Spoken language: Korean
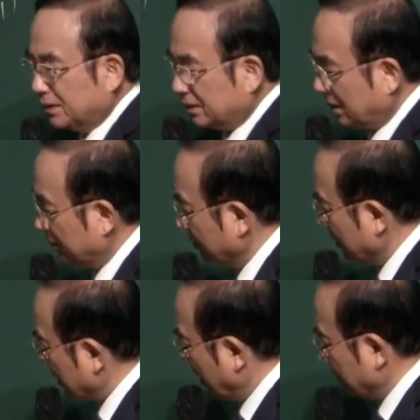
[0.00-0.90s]
참 우리
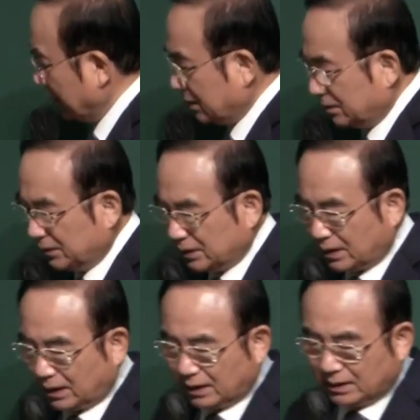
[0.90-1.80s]
삶이
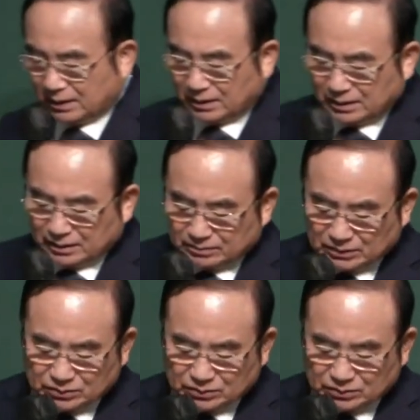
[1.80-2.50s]
큽니다. 뭐